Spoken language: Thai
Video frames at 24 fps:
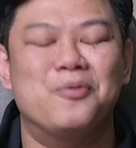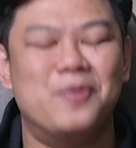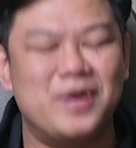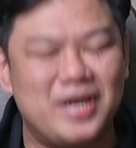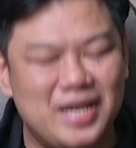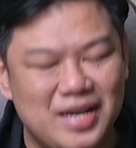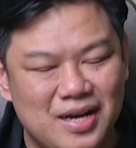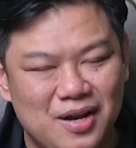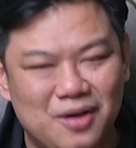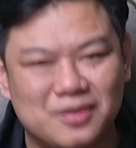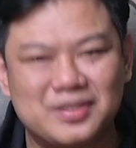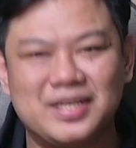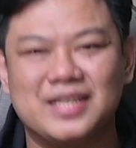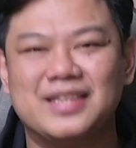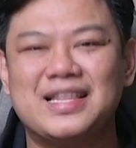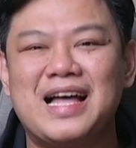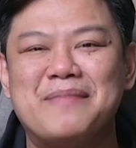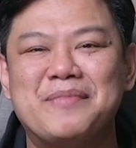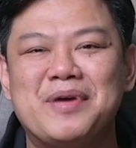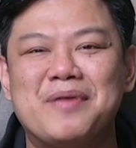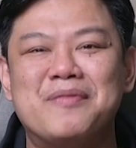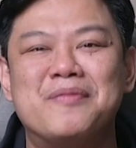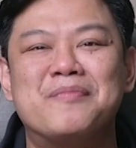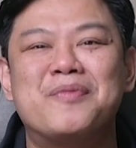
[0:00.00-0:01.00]
วันนี้ลองติด
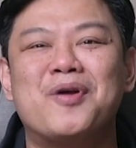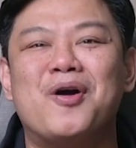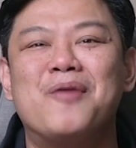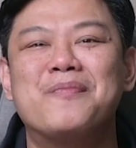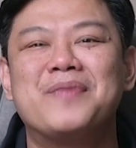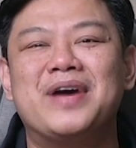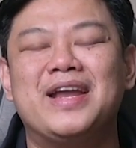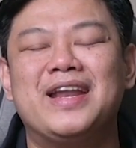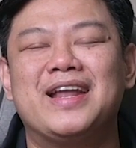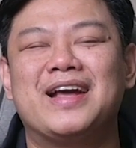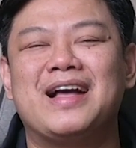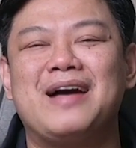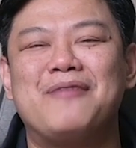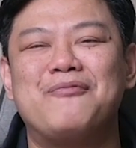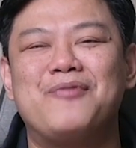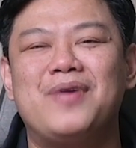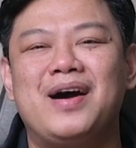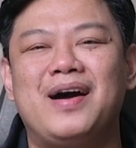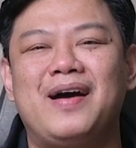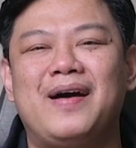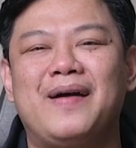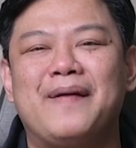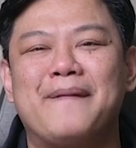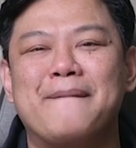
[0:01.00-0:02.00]
ตามไปพร้อมๆกันนะครับ
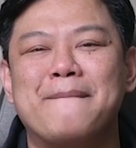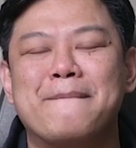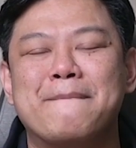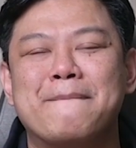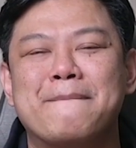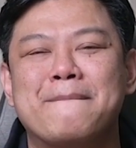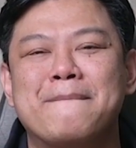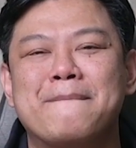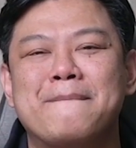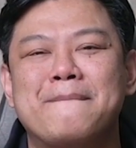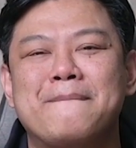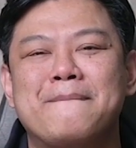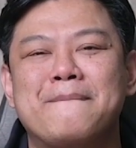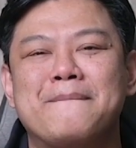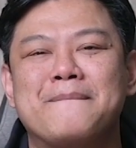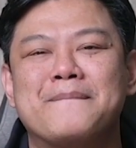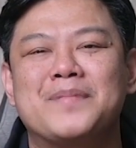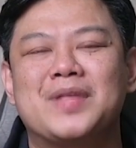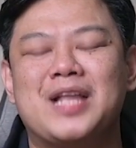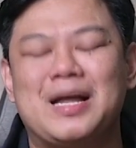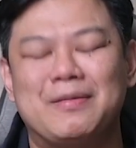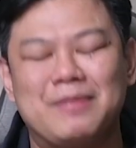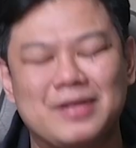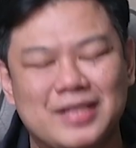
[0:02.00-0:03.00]
ว่า
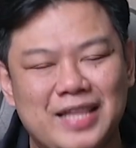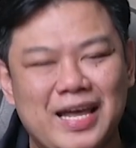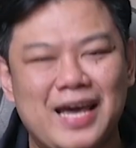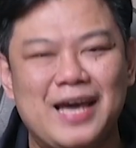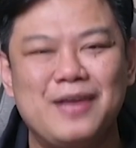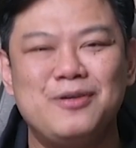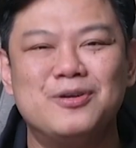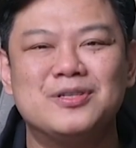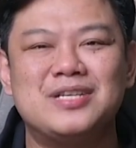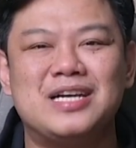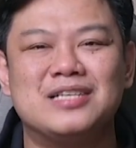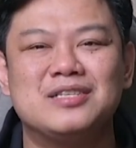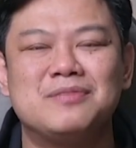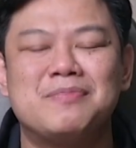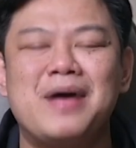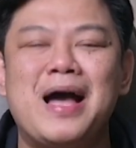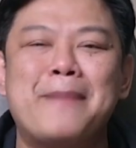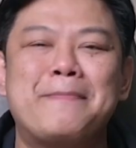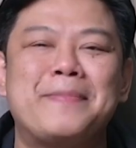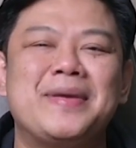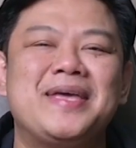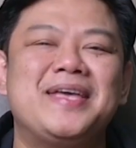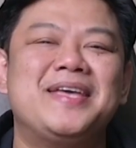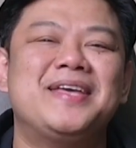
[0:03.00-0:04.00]
กับนักเตะอายุ
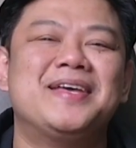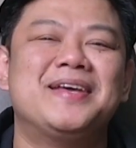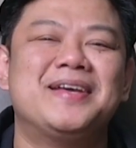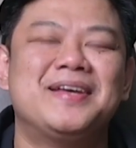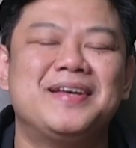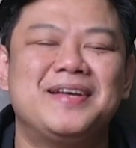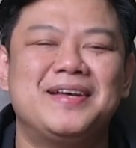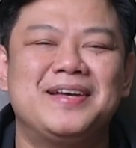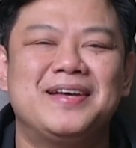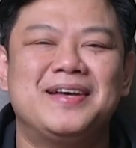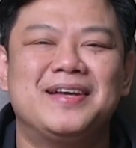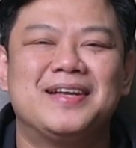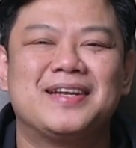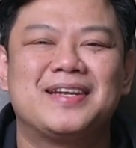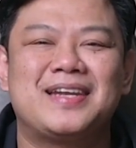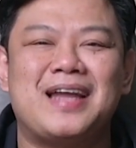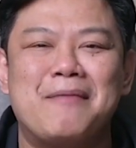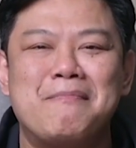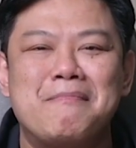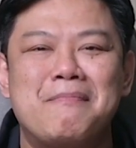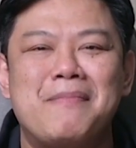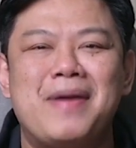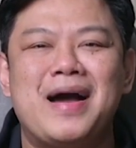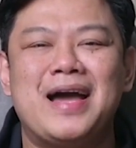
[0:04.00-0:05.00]
35 ปี
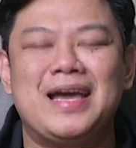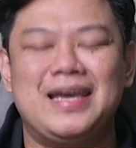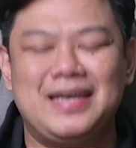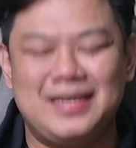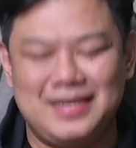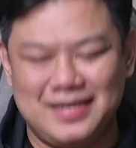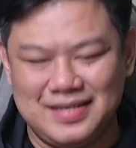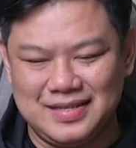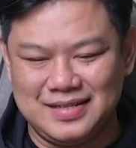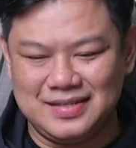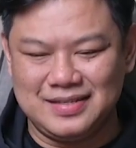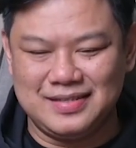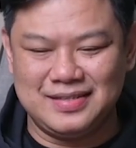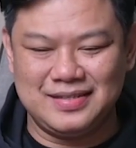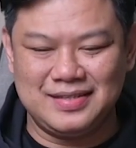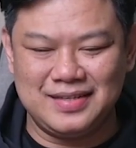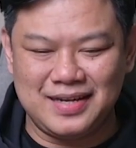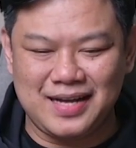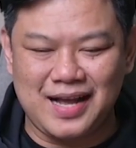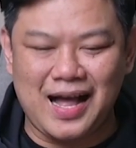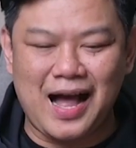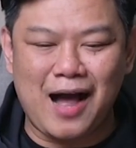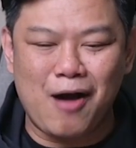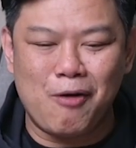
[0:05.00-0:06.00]
ทำไมถึง
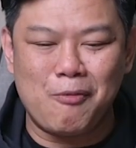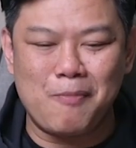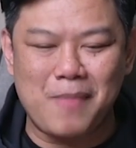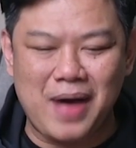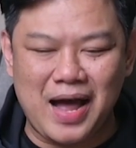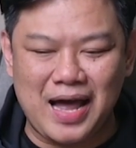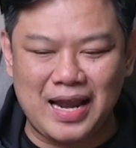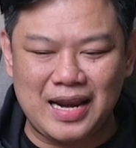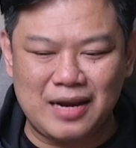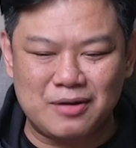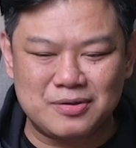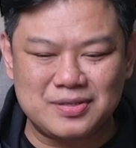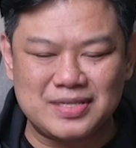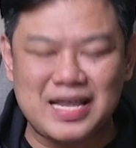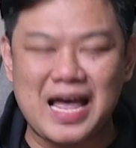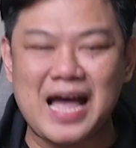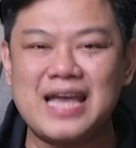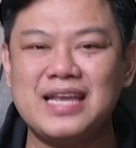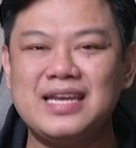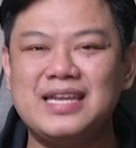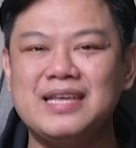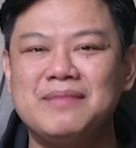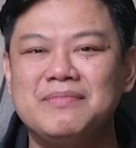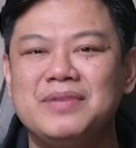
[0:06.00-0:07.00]
เข้ามาแล้วสร้า
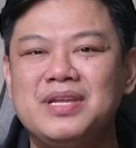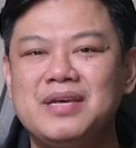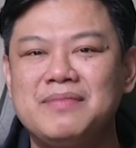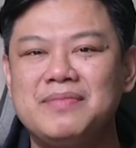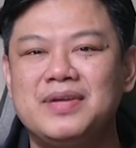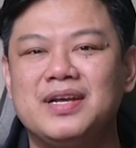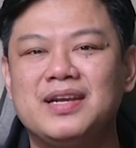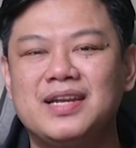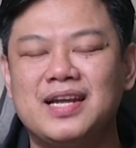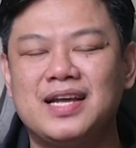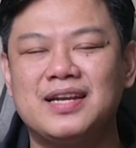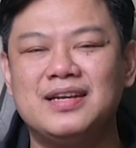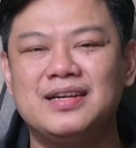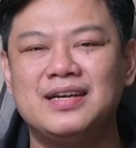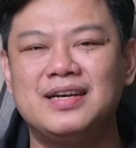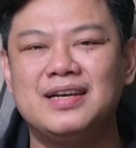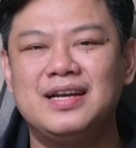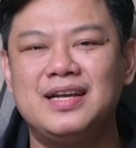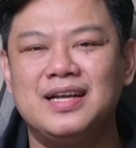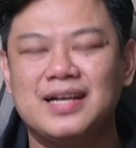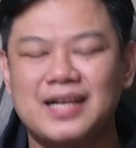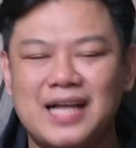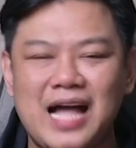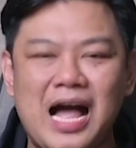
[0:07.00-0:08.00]
งให้ทีมทีมหนึ่งนั้น
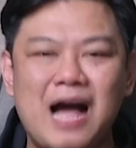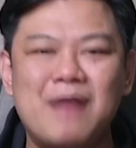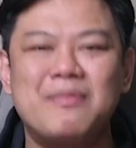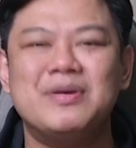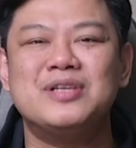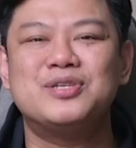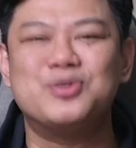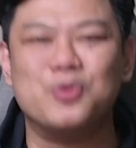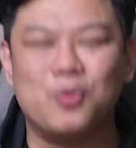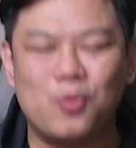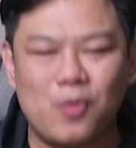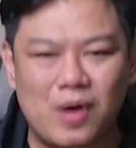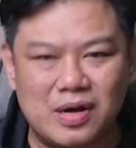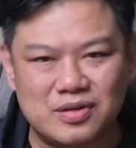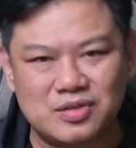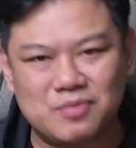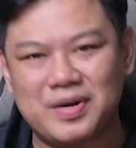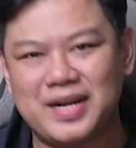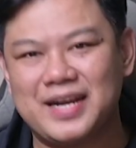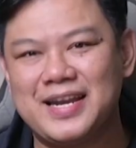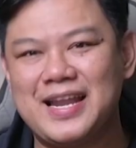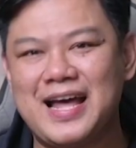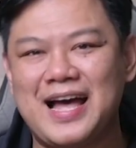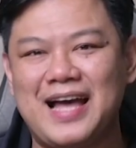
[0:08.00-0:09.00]
ก้าวไปสู่ความ
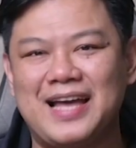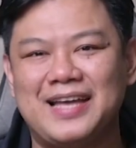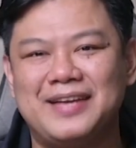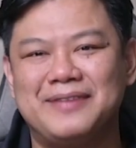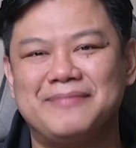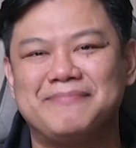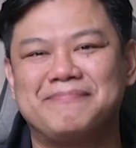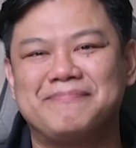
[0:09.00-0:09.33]
สำเร็จได้